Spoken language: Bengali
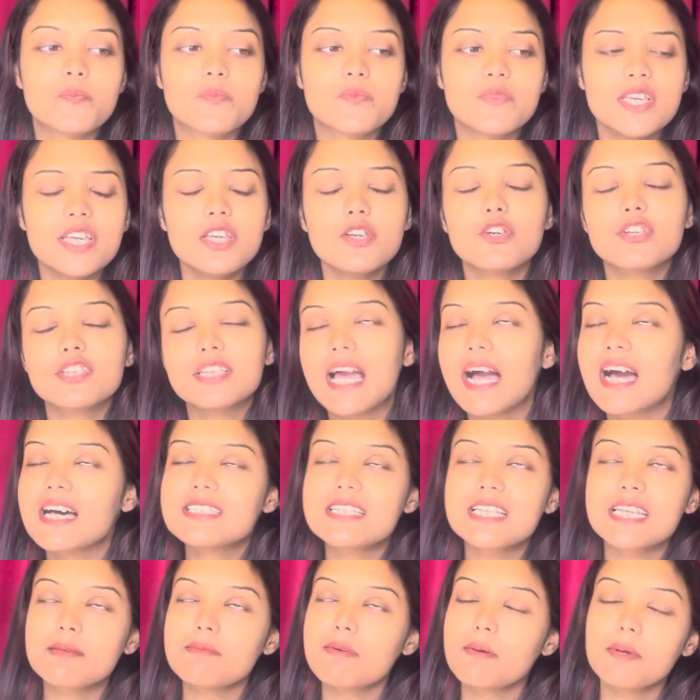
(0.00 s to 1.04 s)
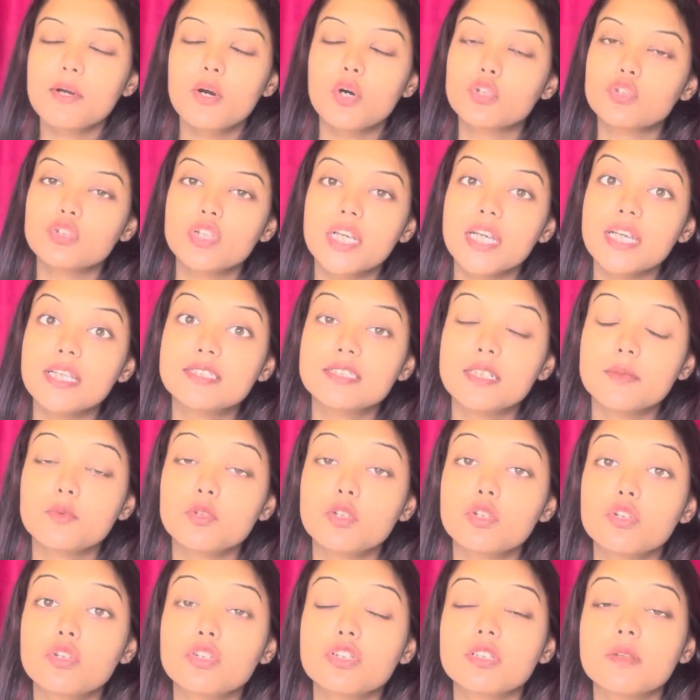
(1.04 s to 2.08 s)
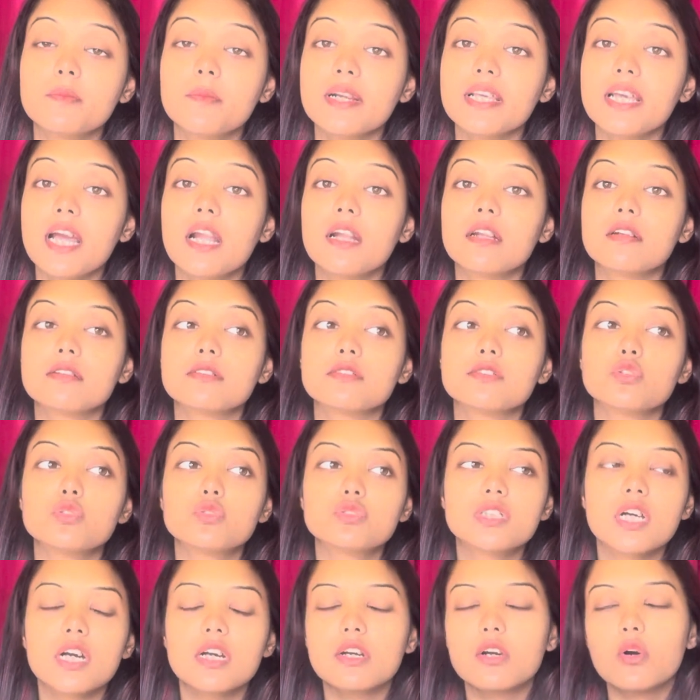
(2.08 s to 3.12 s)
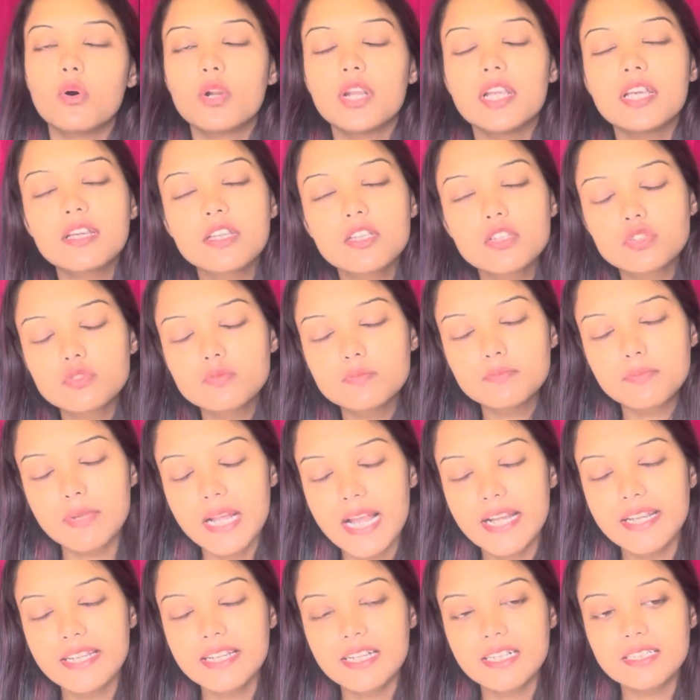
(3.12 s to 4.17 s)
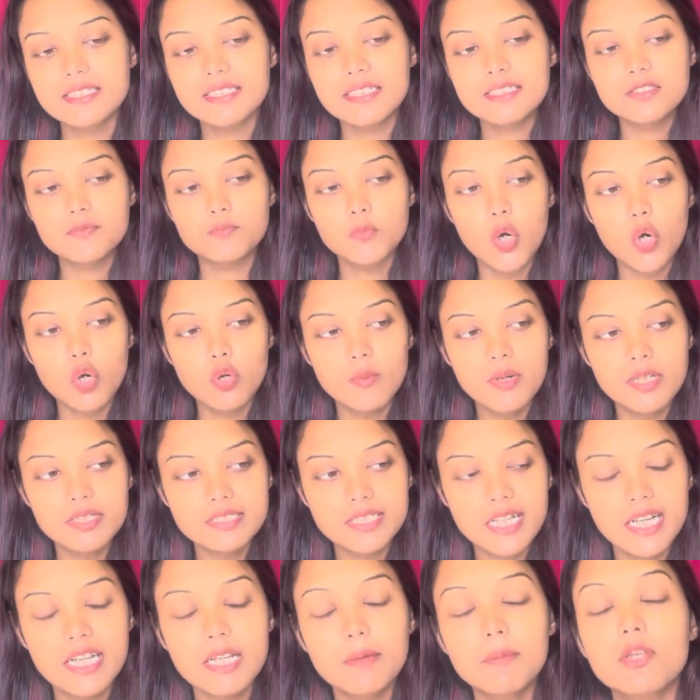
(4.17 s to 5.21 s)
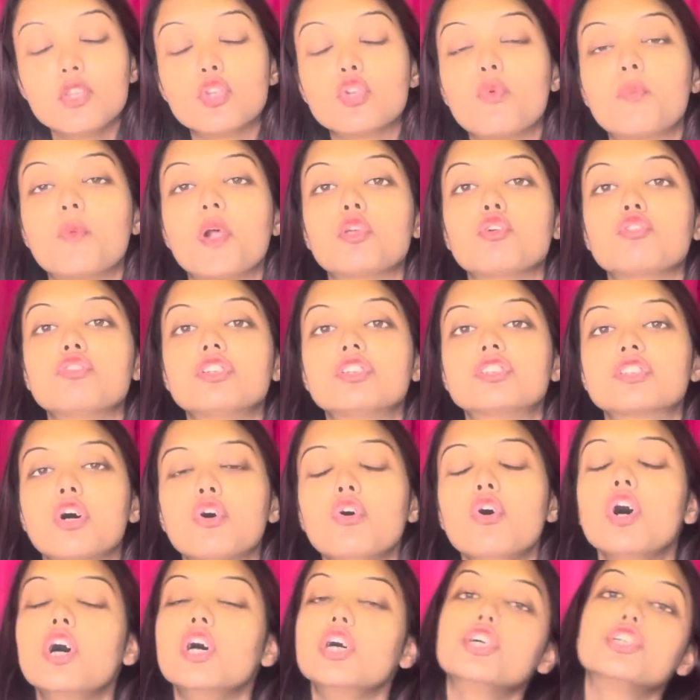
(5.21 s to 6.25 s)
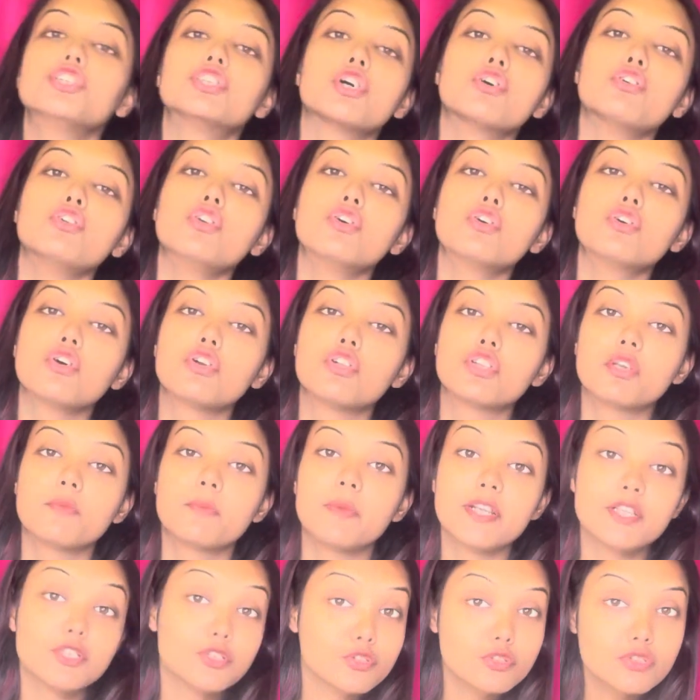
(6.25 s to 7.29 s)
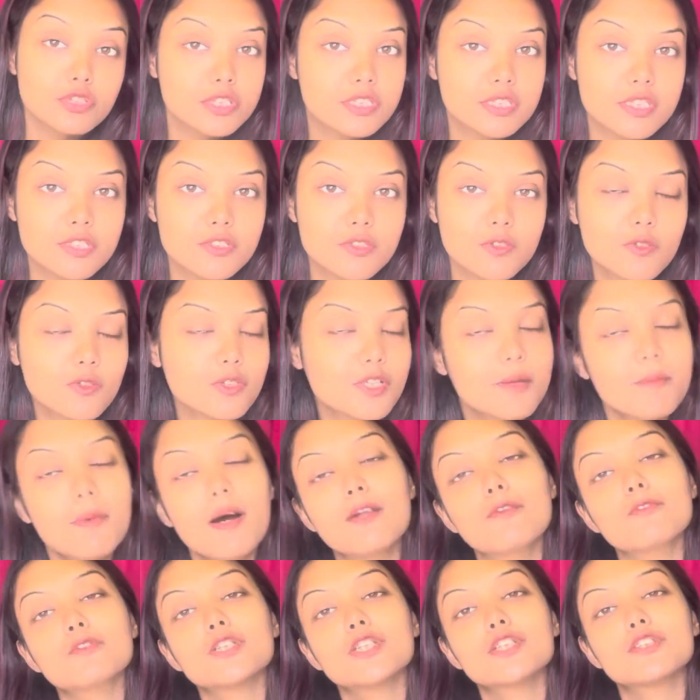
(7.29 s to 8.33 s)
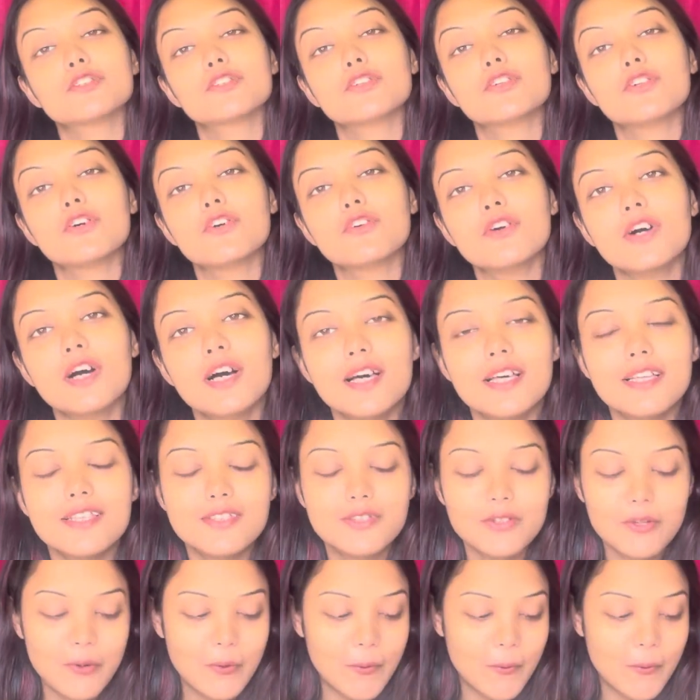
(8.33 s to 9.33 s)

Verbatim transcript: যাই হোক যাক দেখা যাক এভাবে কতটাকে ইচ্ছা পূরণ করতে পারি আর টুকটাক অনেক কিছু প্ল্যানিং আছে ভগবান চাইলে বা তোমরা যদি চাও সেগুলোও করতে পারি শুধু নিজের জন্য না মানুষের জন্যও তো